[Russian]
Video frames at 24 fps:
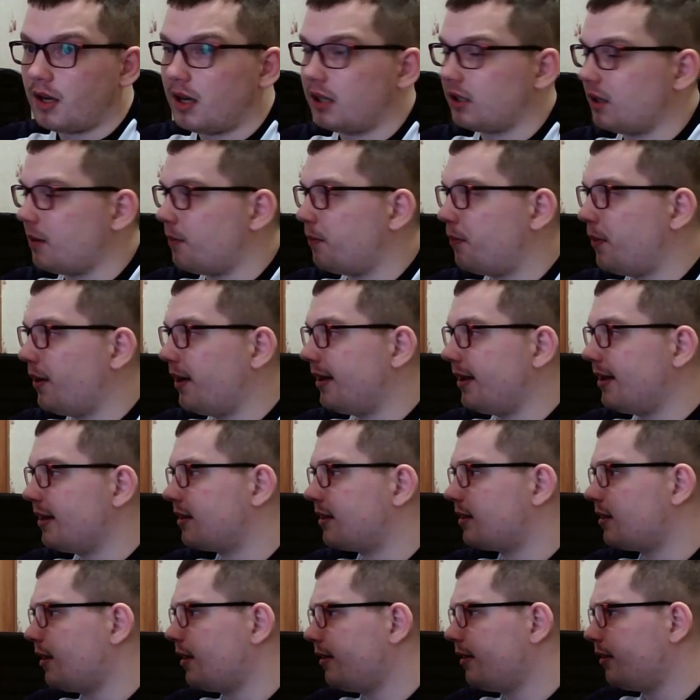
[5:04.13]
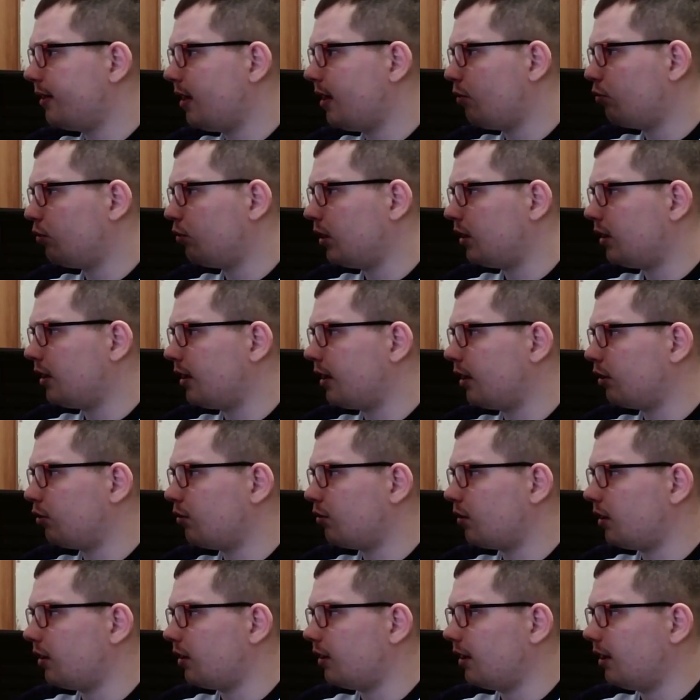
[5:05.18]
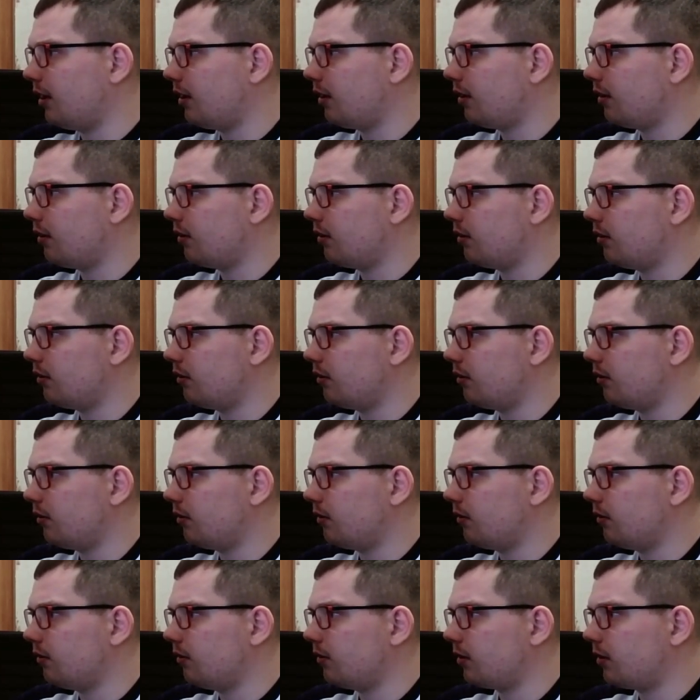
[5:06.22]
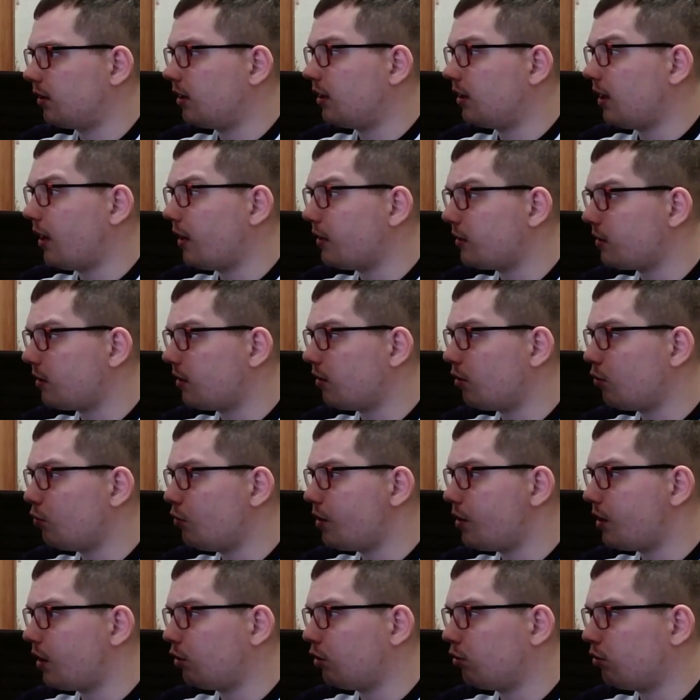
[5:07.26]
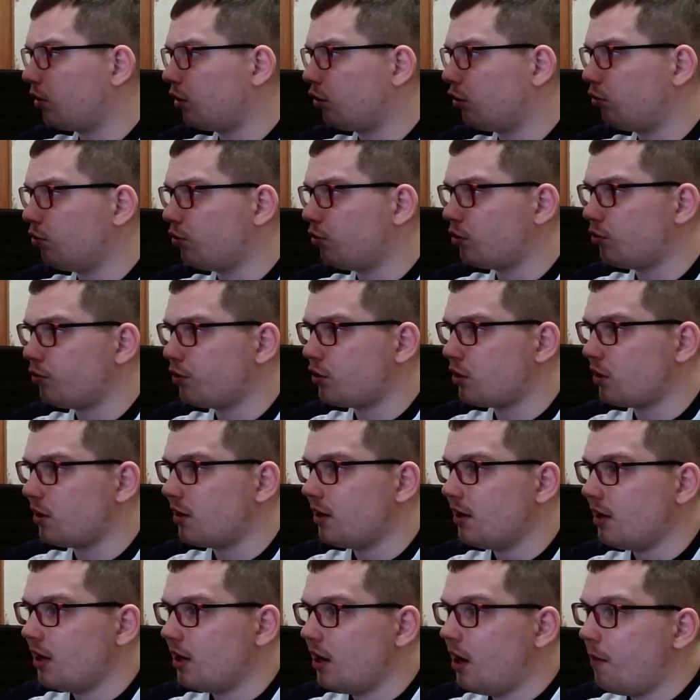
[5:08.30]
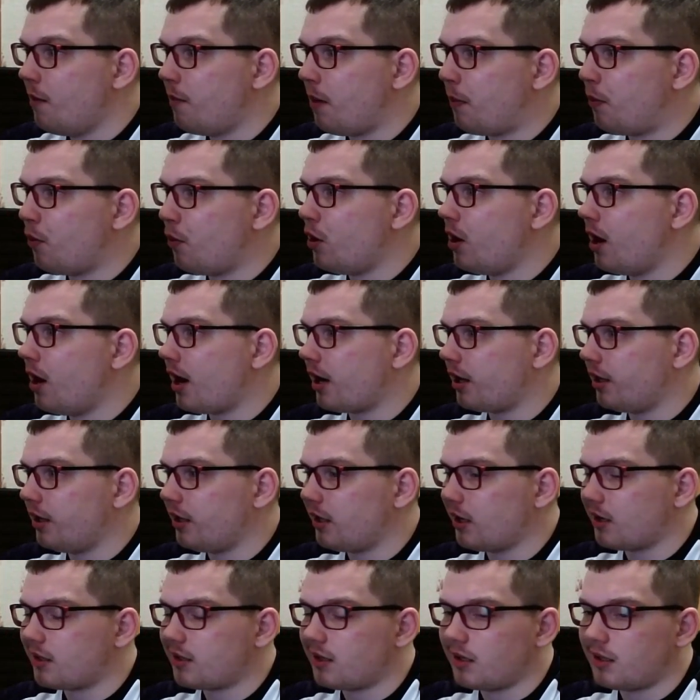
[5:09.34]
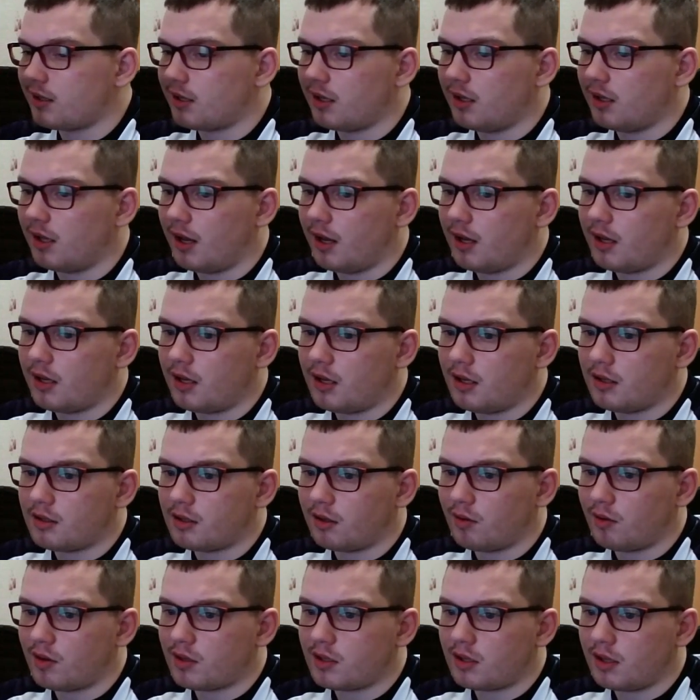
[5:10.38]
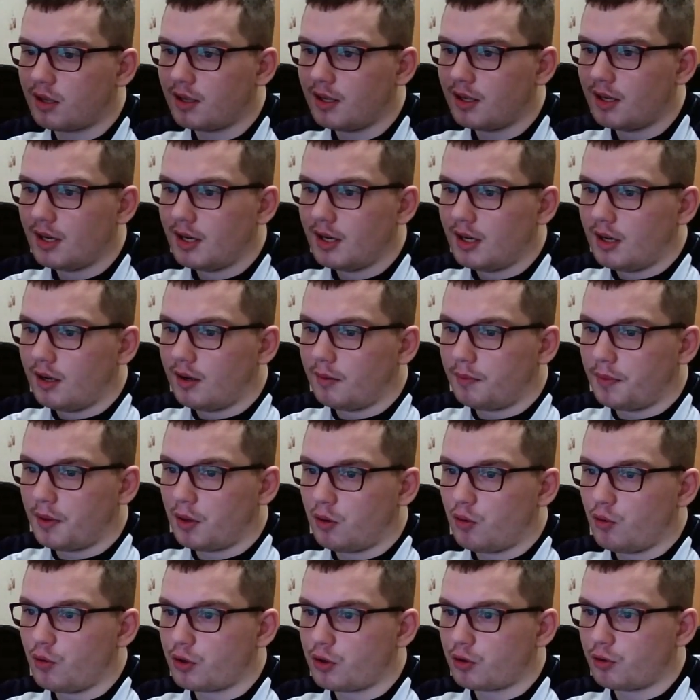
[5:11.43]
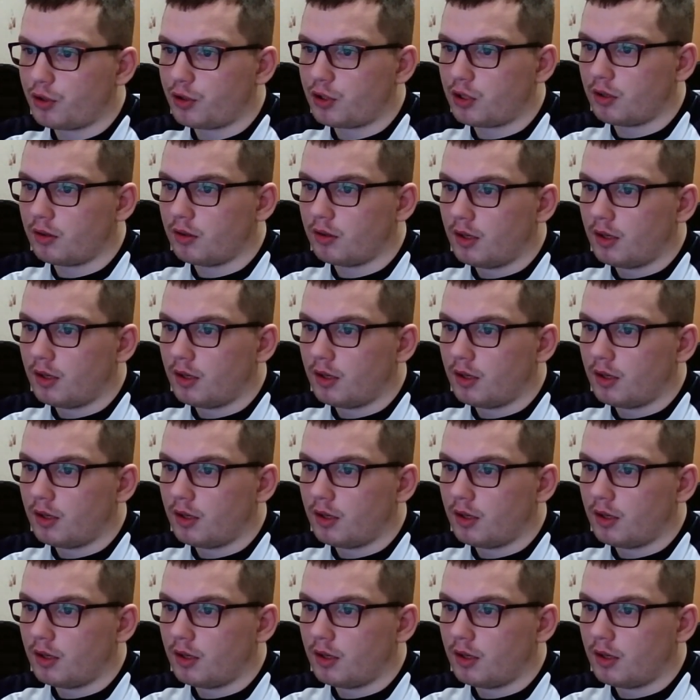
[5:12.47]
там, по XN, да, вот эти, которые, да, э, китайские рули, которые тоже очень популярны, так сказать, да, и, соответственно, похожи очень.